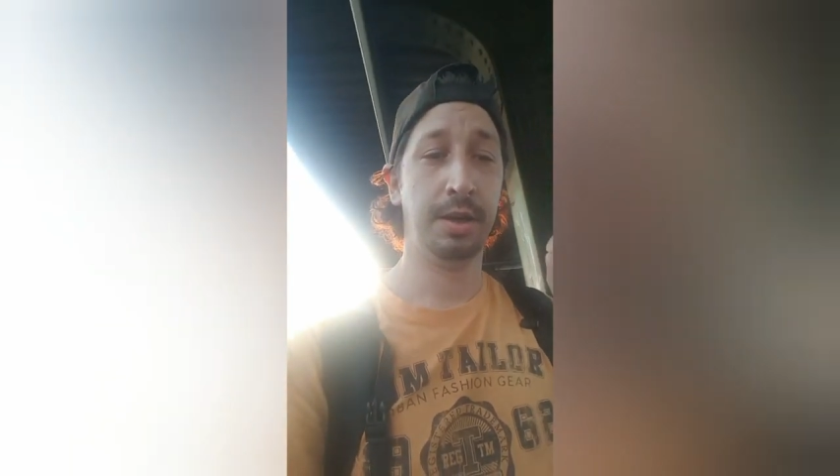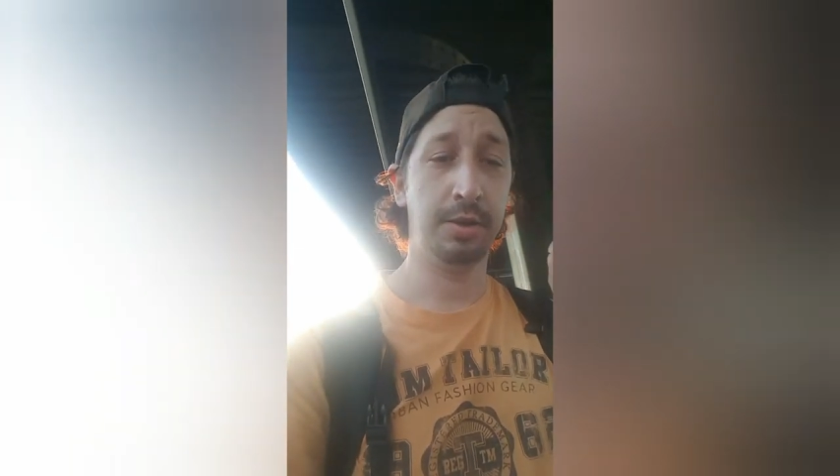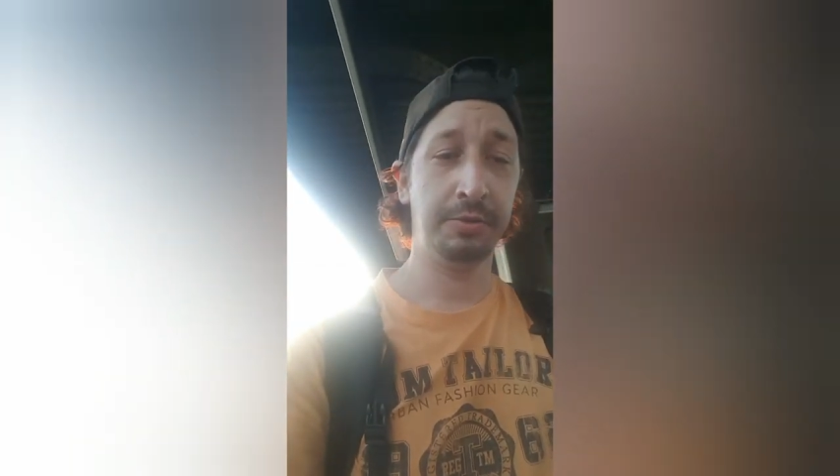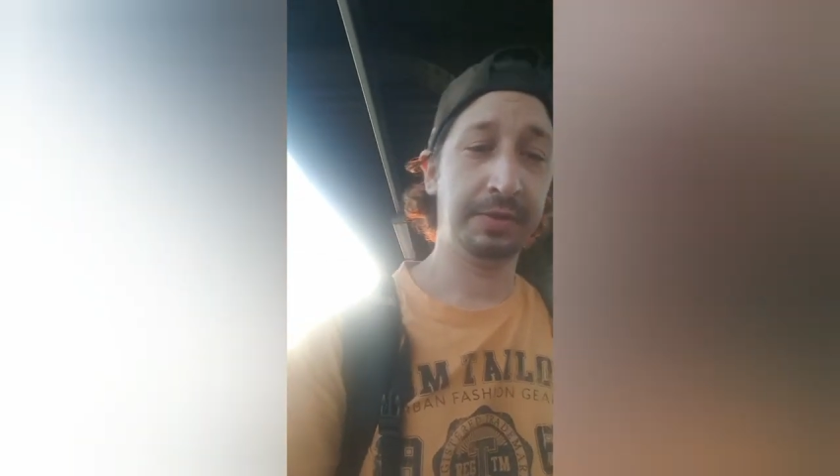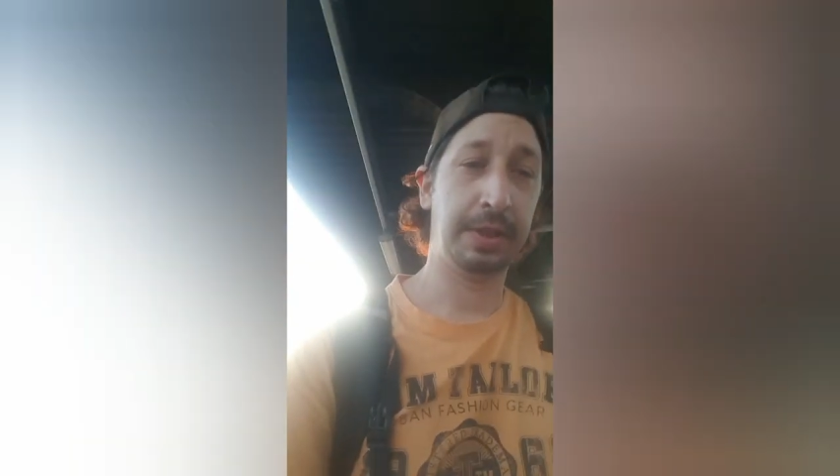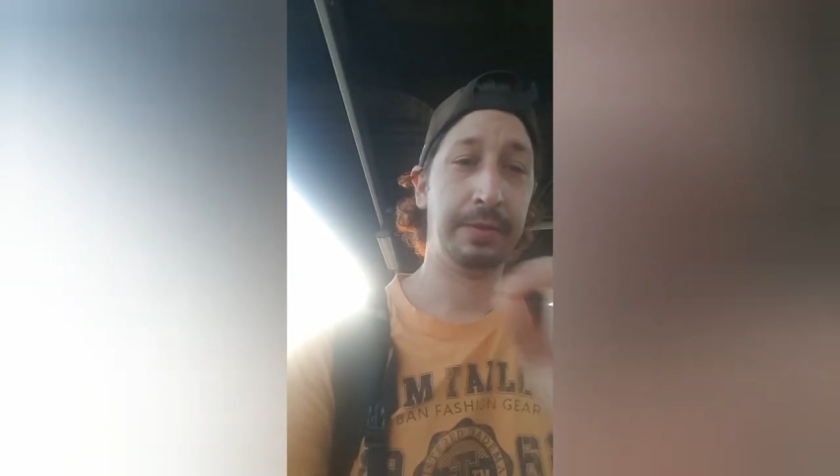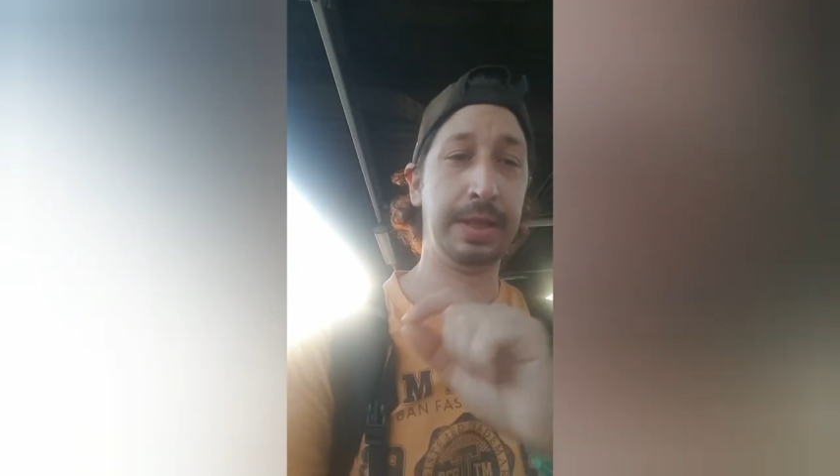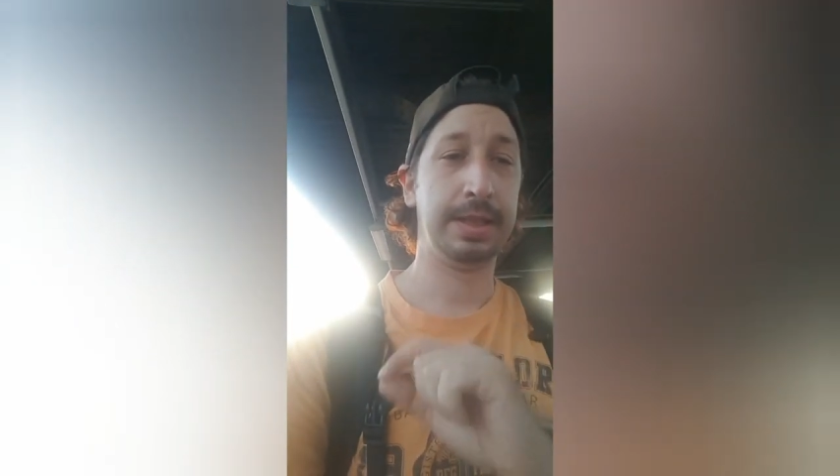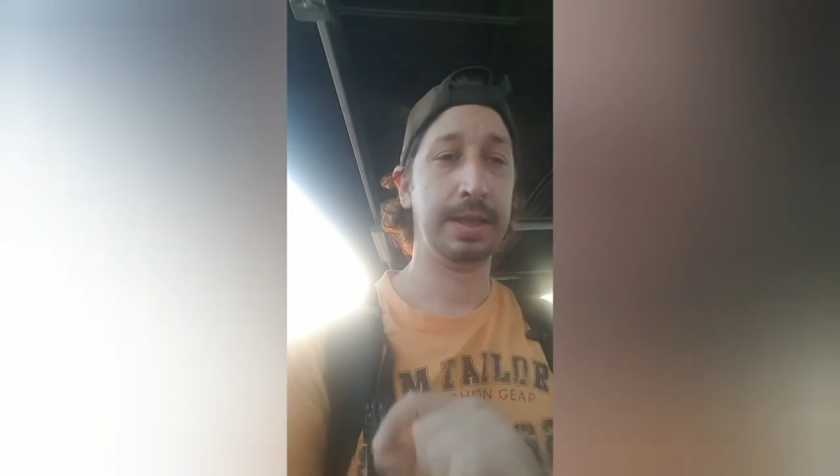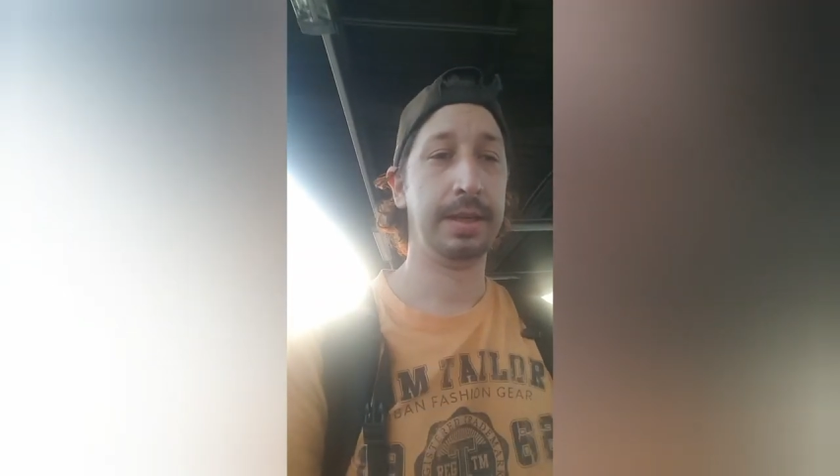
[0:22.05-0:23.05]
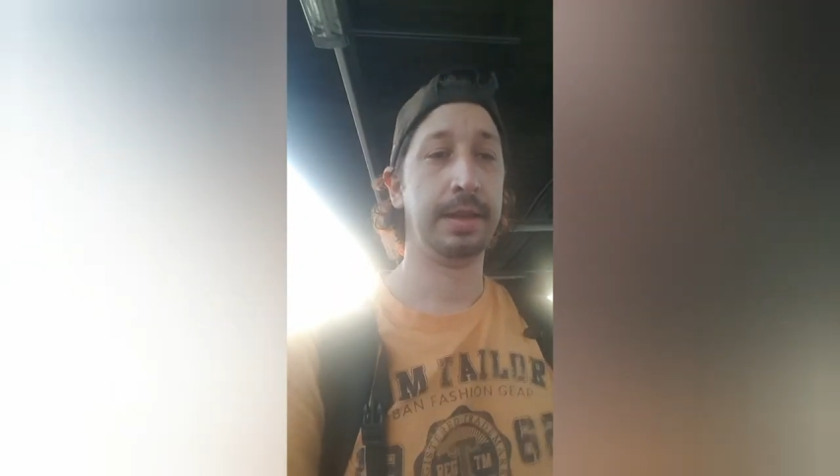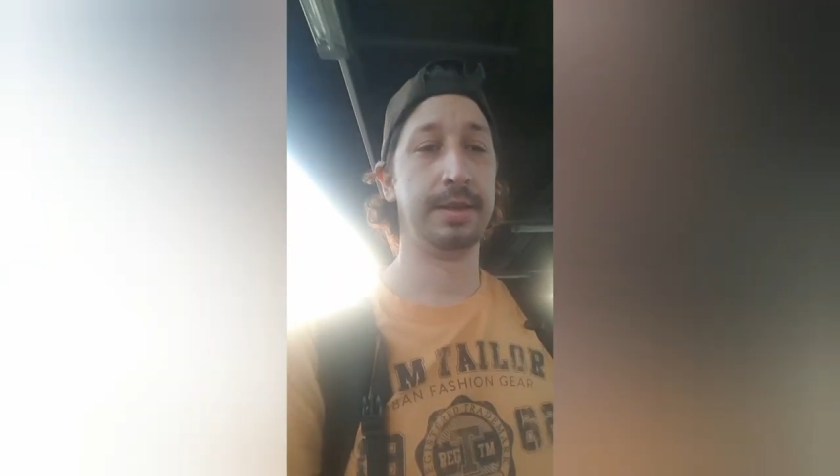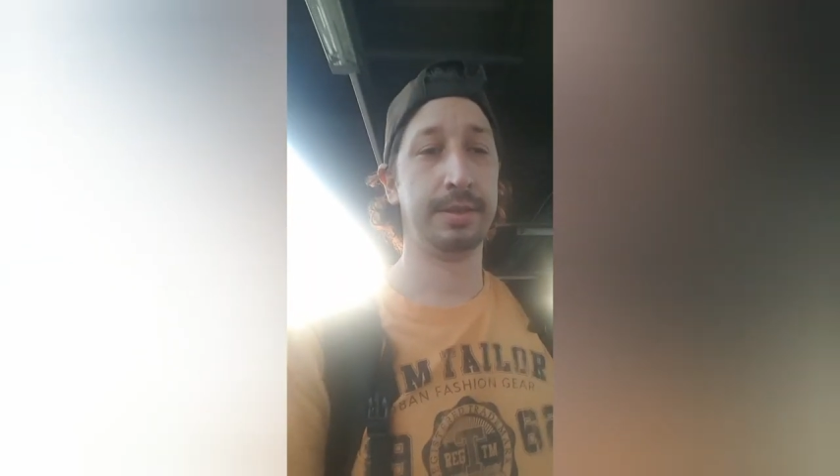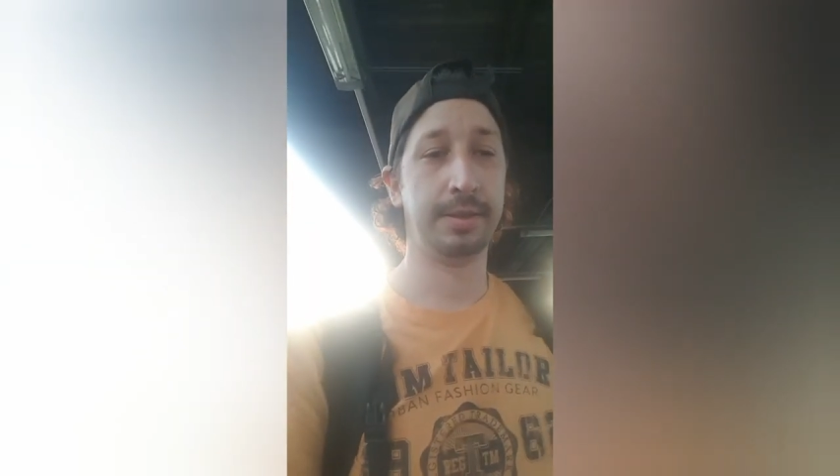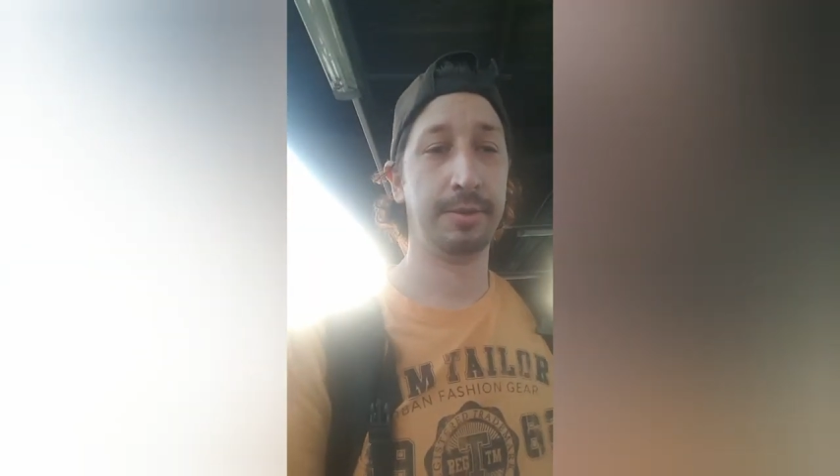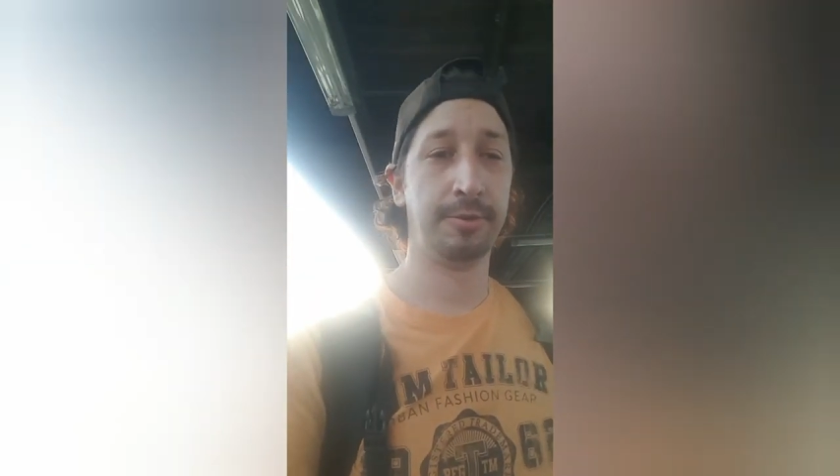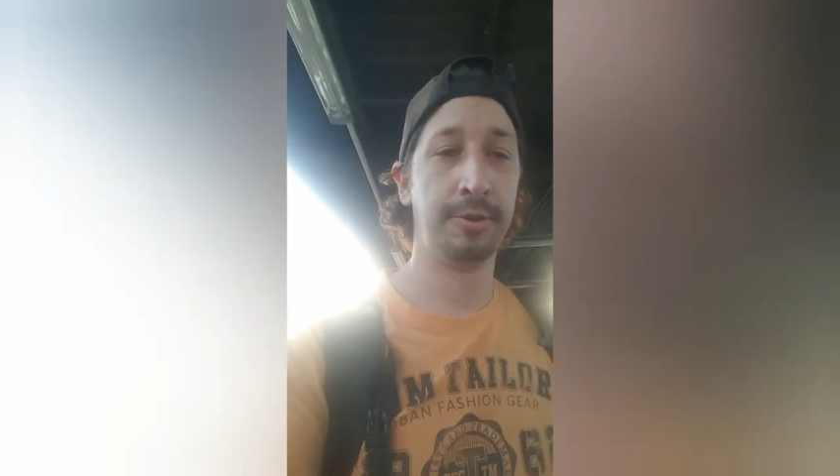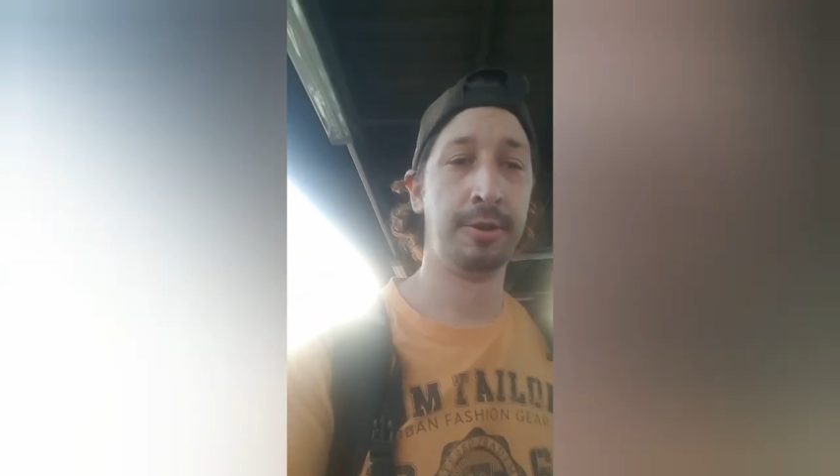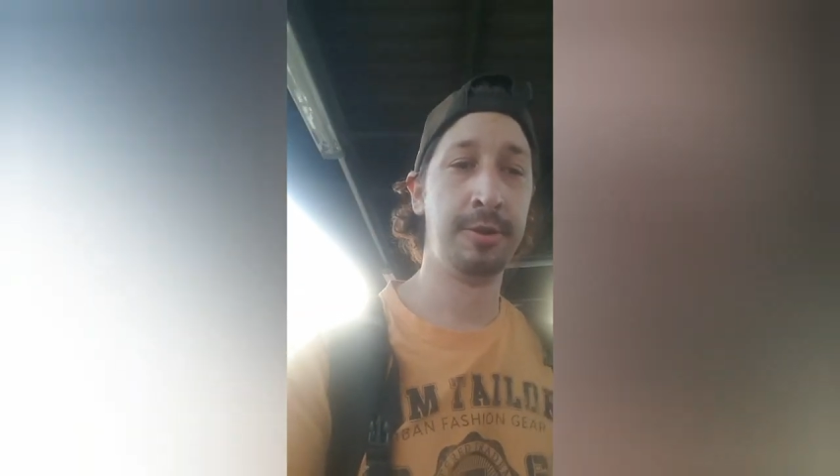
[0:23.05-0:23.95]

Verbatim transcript: auf dem Weg nach Hanau